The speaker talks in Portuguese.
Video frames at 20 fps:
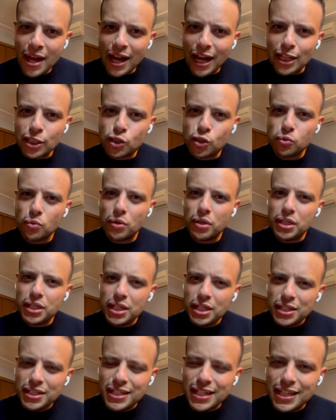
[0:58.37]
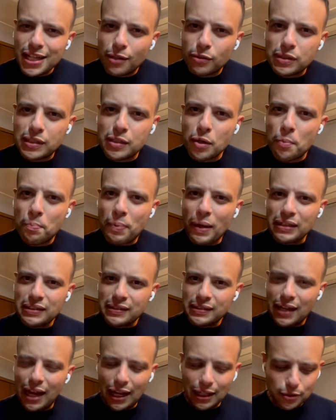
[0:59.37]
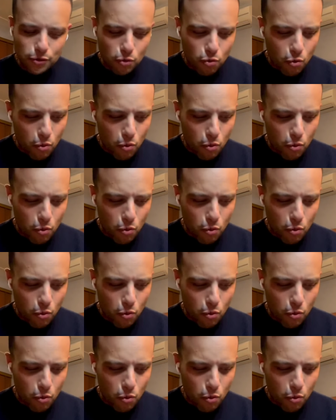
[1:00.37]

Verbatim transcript: à sua origem e ao seu passado,